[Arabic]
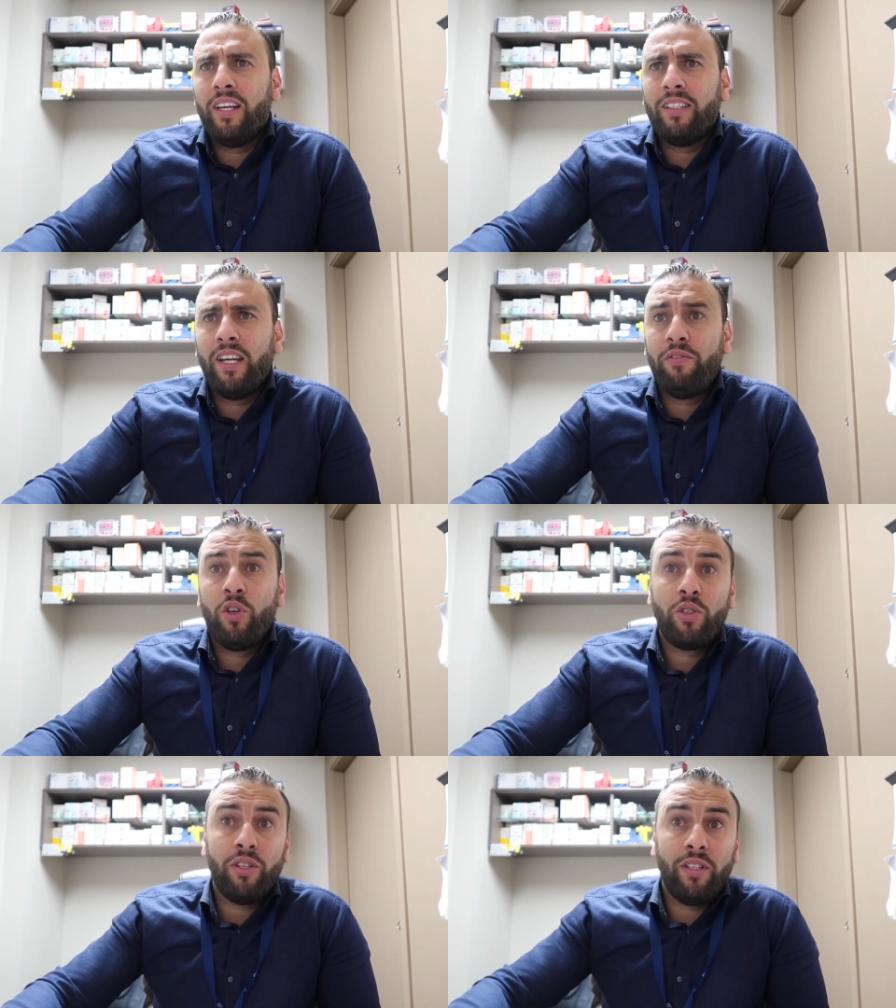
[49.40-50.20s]

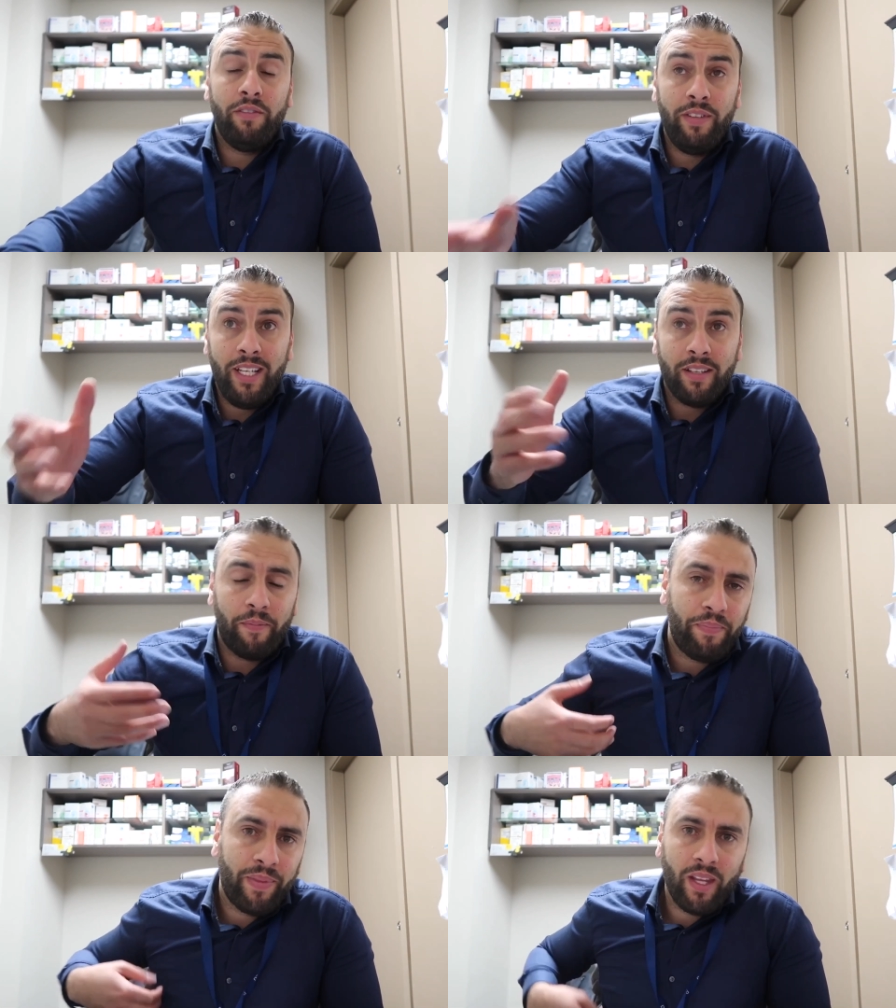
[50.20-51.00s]
دايفرسيتي فيزا
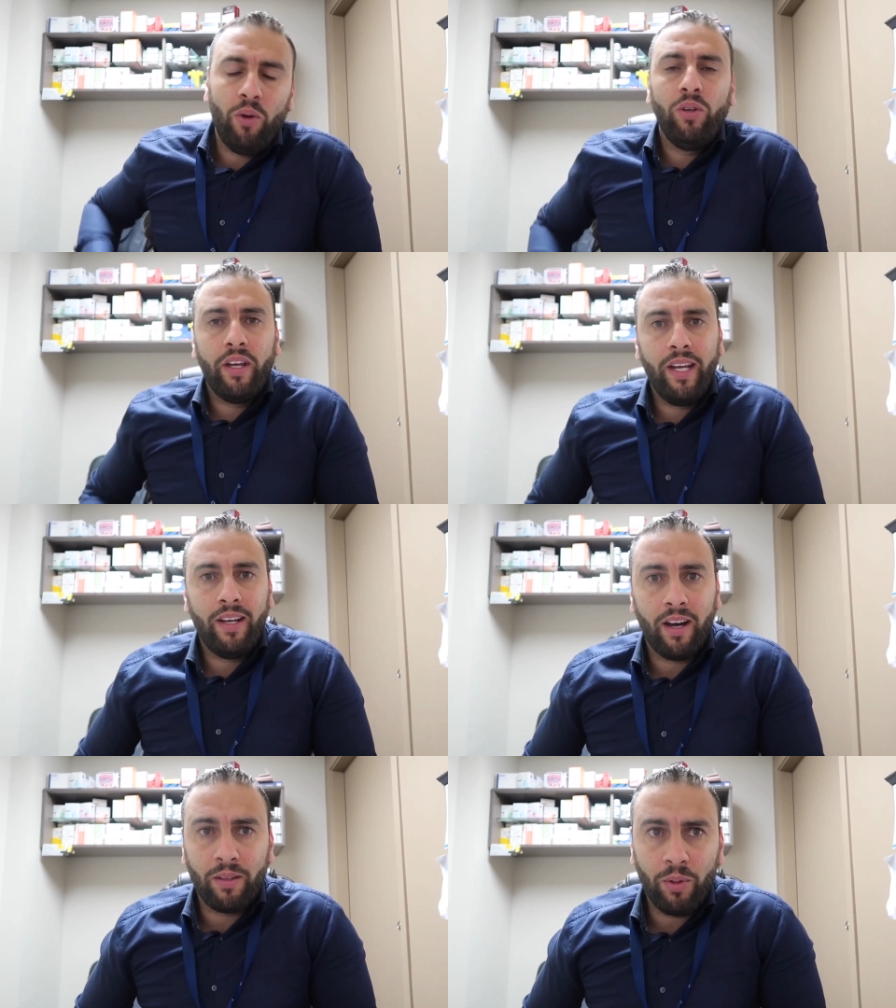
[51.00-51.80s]
او الجرين
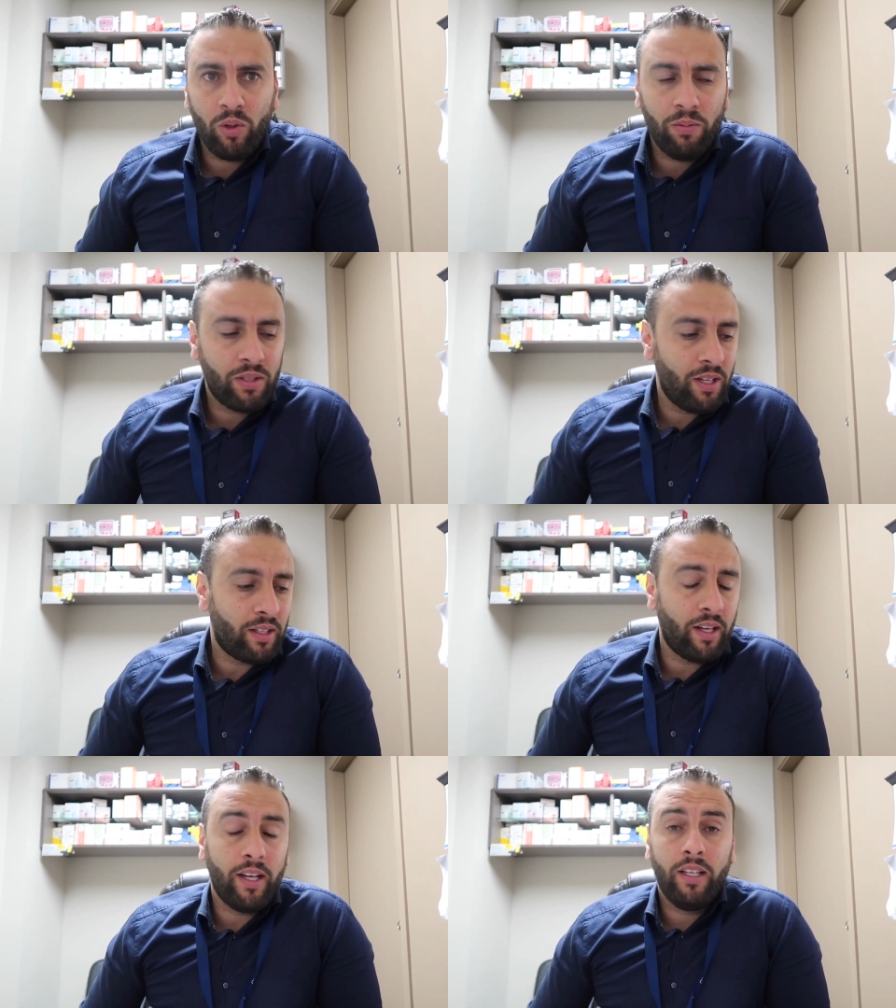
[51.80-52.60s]
كارد بكل
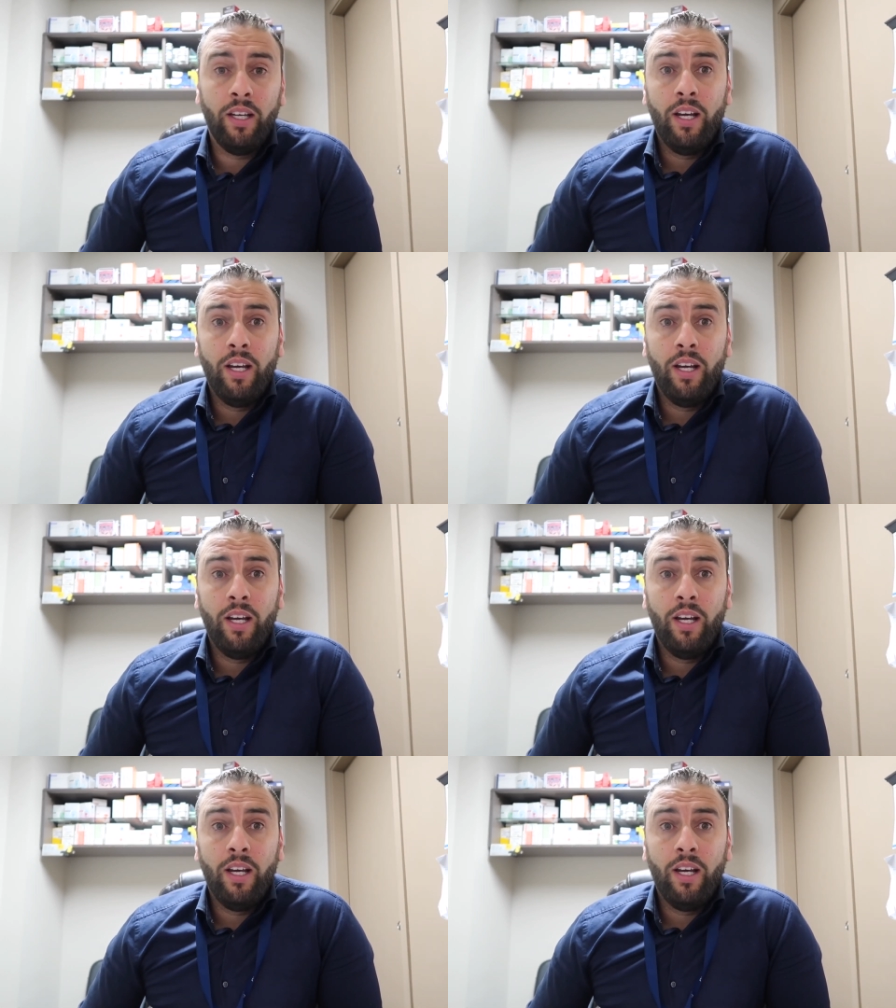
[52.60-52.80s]
بساطه يعني